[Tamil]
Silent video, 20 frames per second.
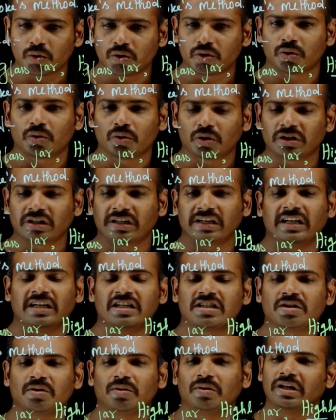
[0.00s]
கொஞ்சம் தூரத்துக்கு
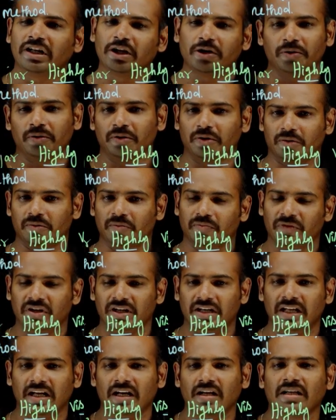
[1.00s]
என்ன செய்யும் லிக்யூட் இருக்கும்
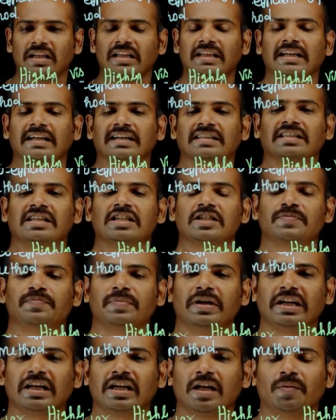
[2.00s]
இல்லையா இந்த இடத்துல
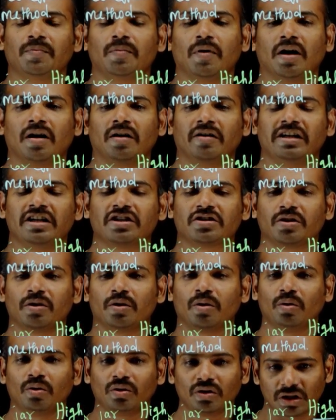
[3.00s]
ஸ்பெரிக்கல் பாலை என்ன
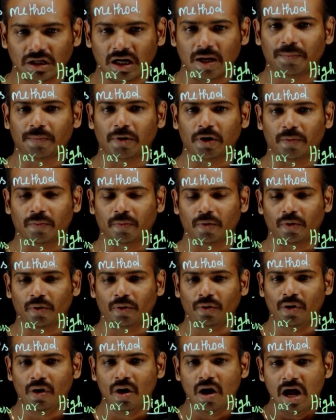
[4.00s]
செய்யணும் ட்ராப் பண்ண
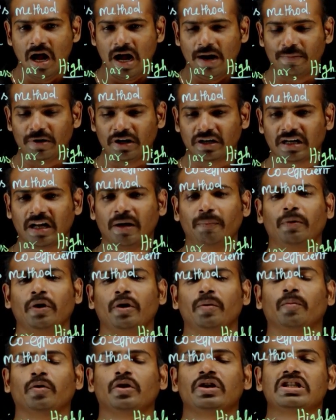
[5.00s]
போகிறோம் அப்படி ட்ராப்
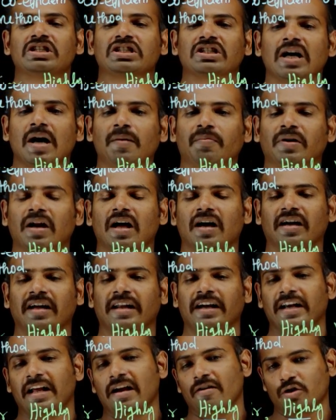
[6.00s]
பண்ணும்போது ஸ்டாப்
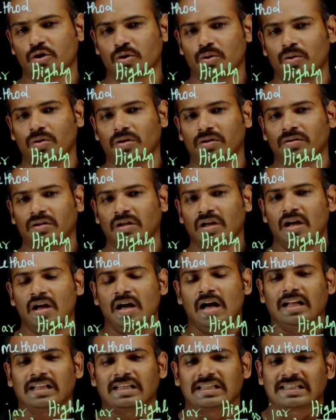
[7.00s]
கிளாக்கை ரெடியாக வச்சுக்கோங்க
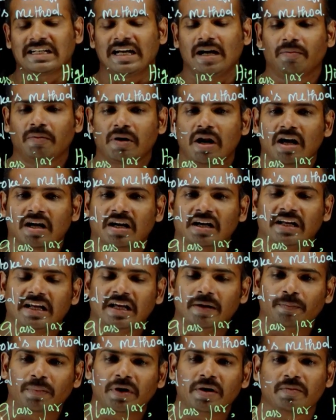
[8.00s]
அந்த ஸ்டாப் கிளாக்கில்
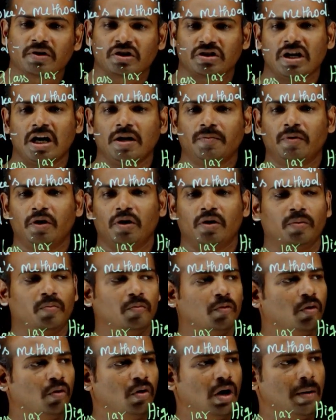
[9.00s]
எப்போ நம்ம ஸ்டார்ட்
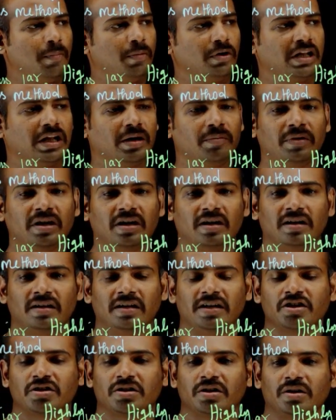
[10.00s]
பண்ணுறோமோ அப்போ
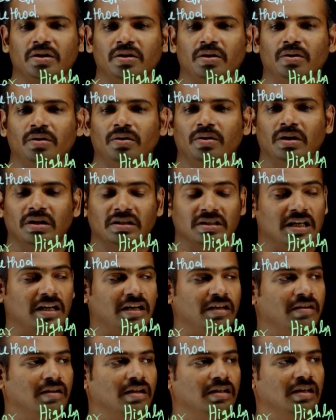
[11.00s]
டெர்மினலில் என்ன செய்கிறோம்
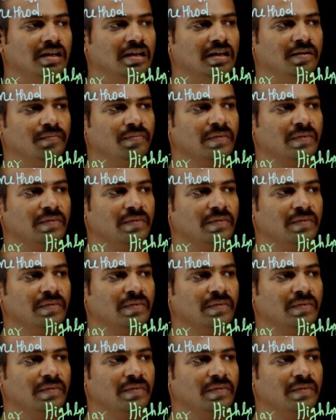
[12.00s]
சாரி அந்த